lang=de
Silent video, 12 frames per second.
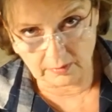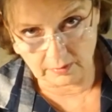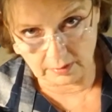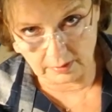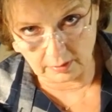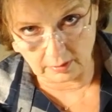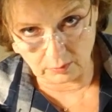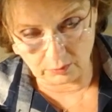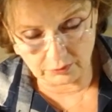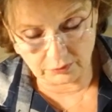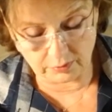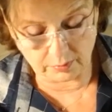Sie ging
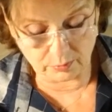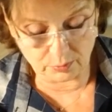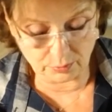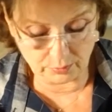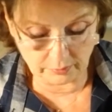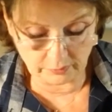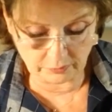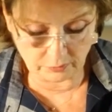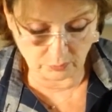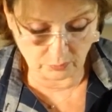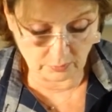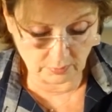raus zu dem
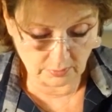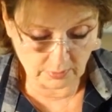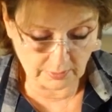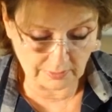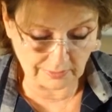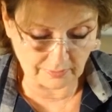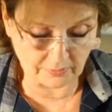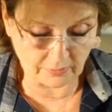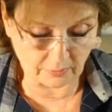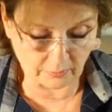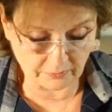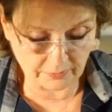Königssohn, der
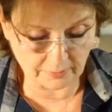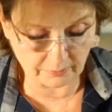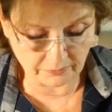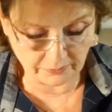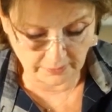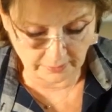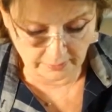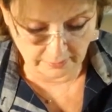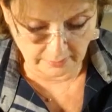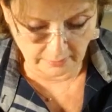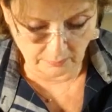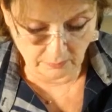sie auf sein Pferd
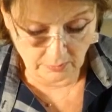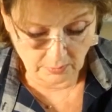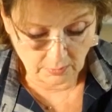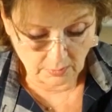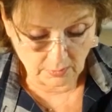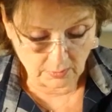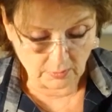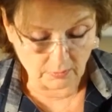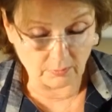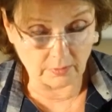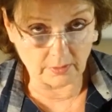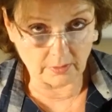nahm
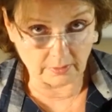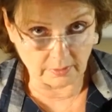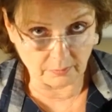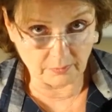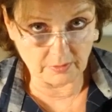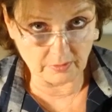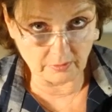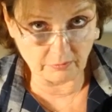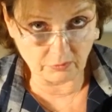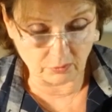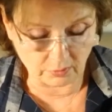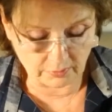und er ritt mit ihr
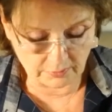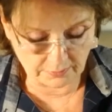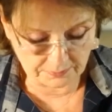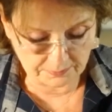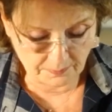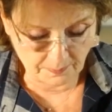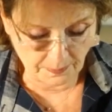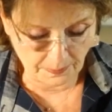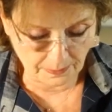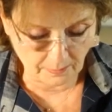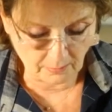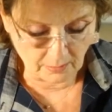fort.
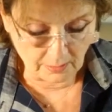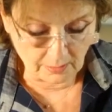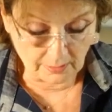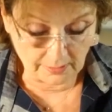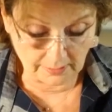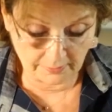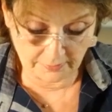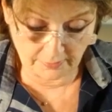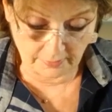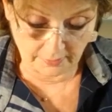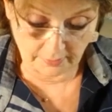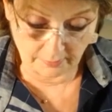Als
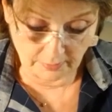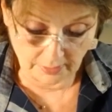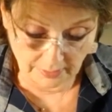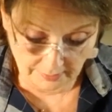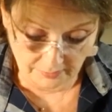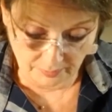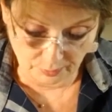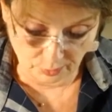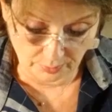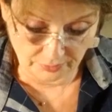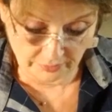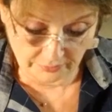sie an dem
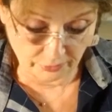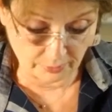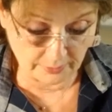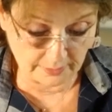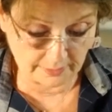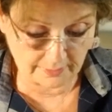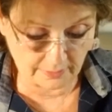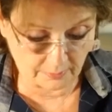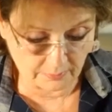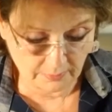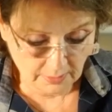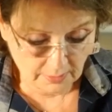Haselbäumchen
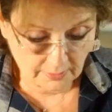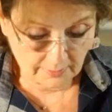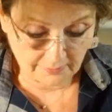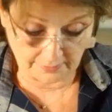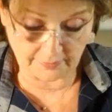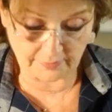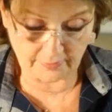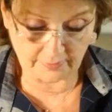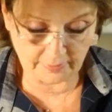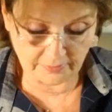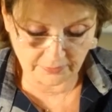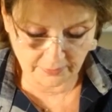vorbeikamen, saßen
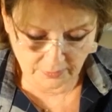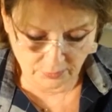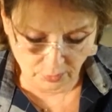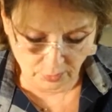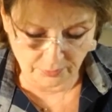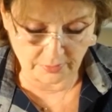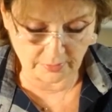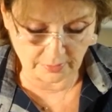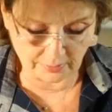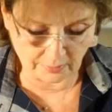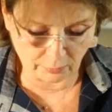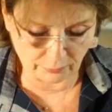die zwei Täubchen
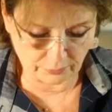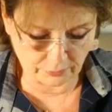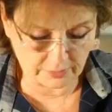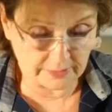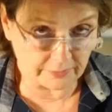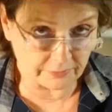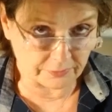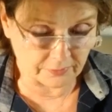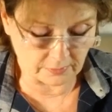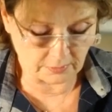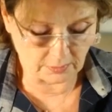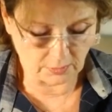darauf und riefen